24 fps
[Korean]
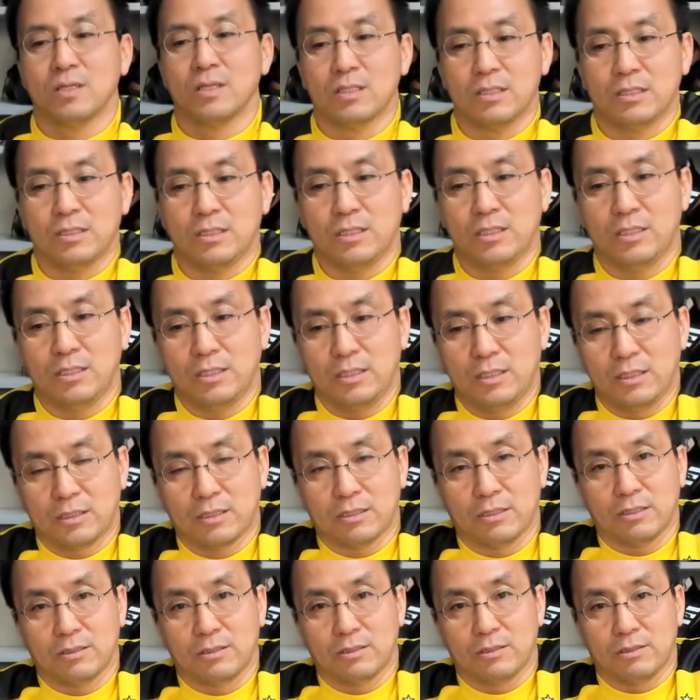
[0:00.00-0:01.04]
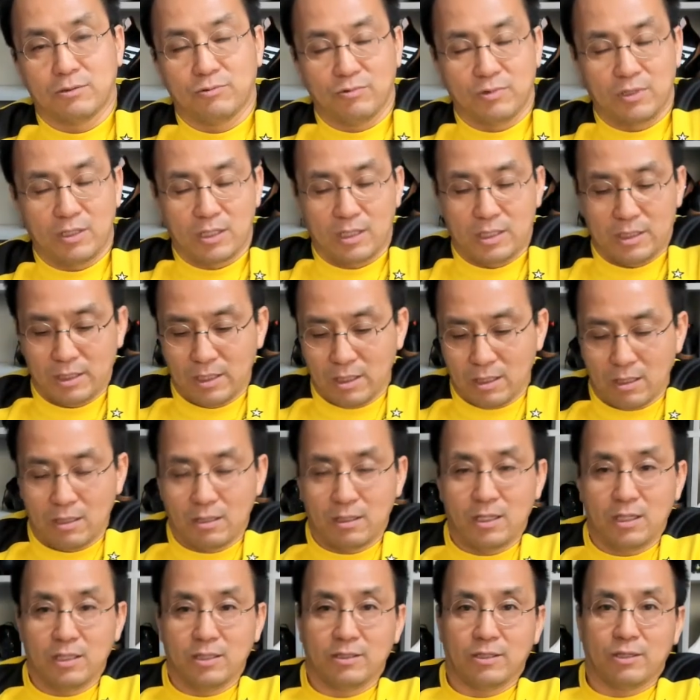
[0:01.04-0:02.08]
이 스터드를 우리가
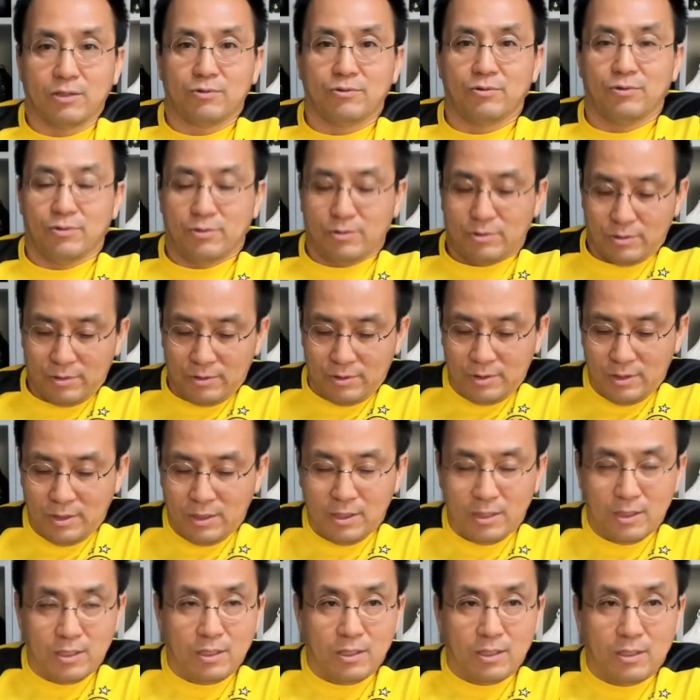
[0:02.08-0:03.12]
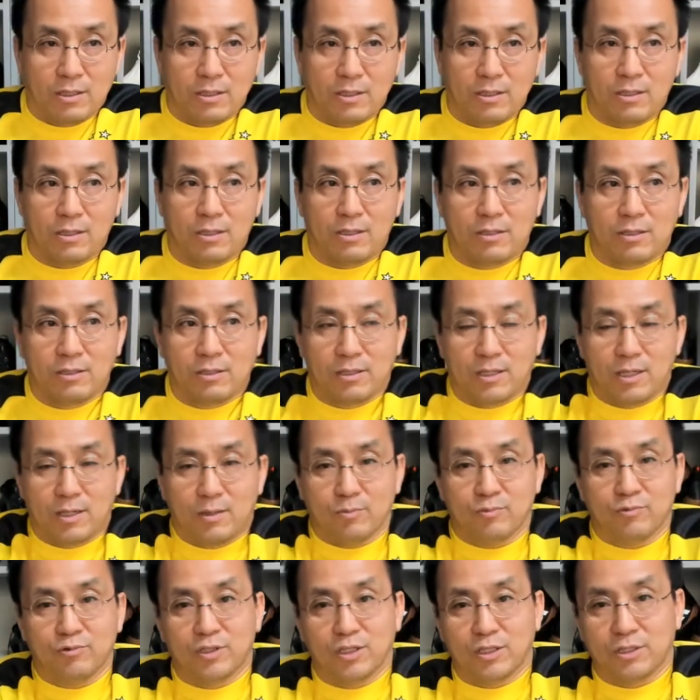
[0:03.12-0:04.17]
생각을 하게 됐고 어, 그러나
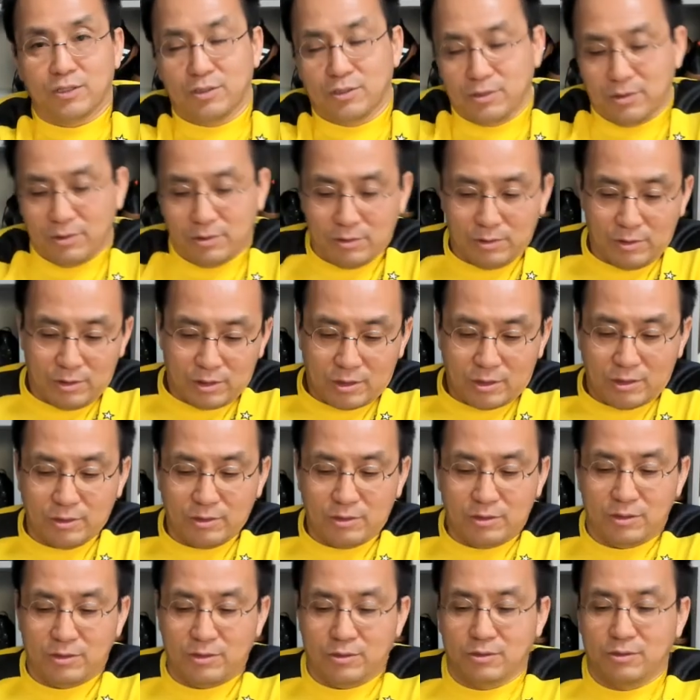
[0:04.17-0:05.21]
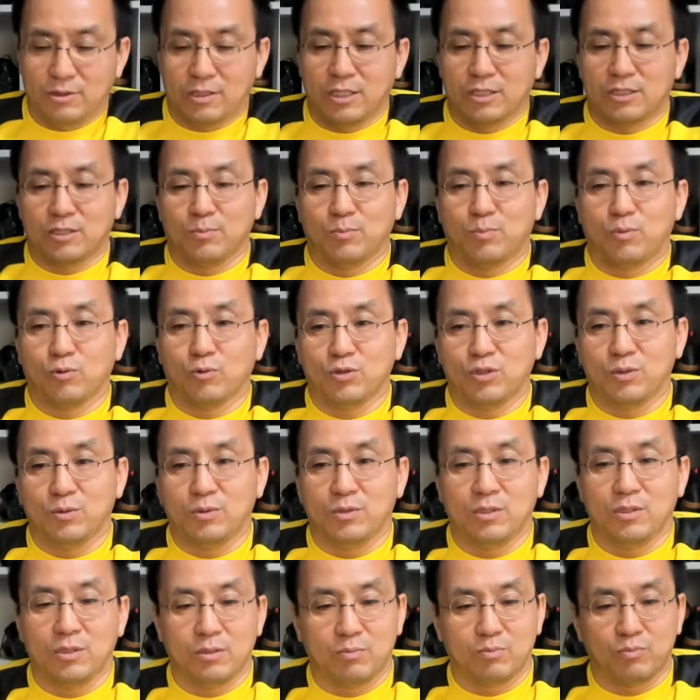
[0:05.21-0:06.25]
문제는 스터드가 지금 보시,
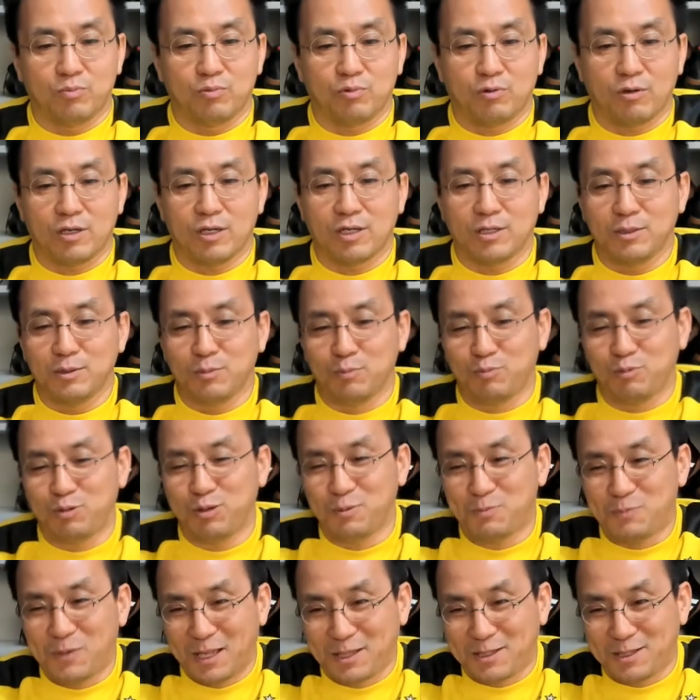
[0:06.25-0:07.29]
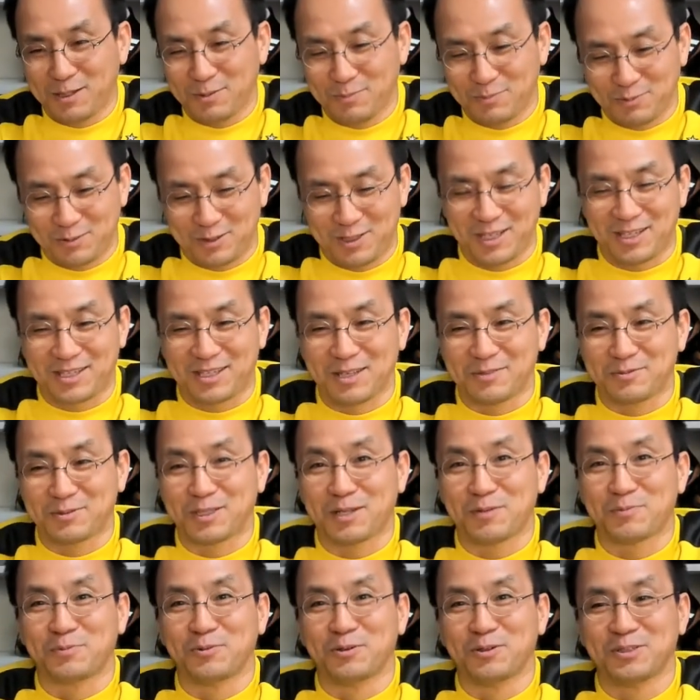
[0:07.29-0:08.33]
이, 이 패턴 무늬 때문에
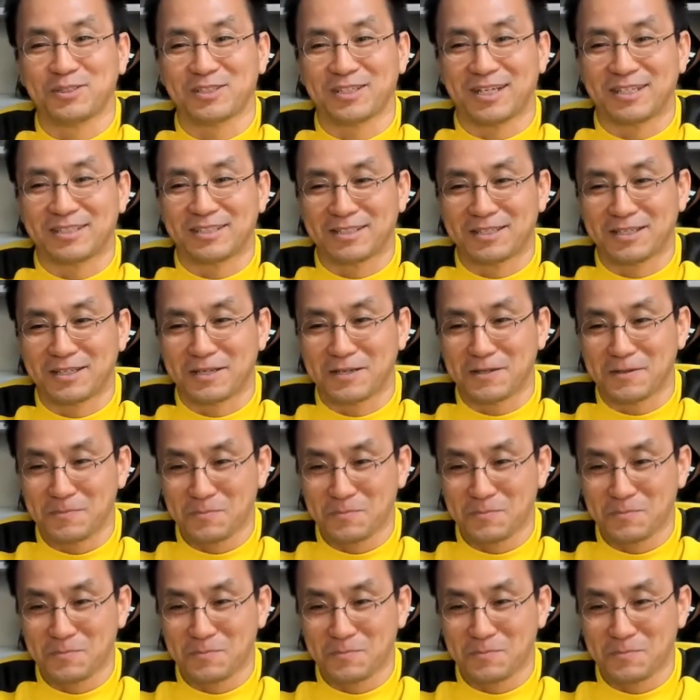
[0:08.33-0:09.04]
잘 보이지가 않는데,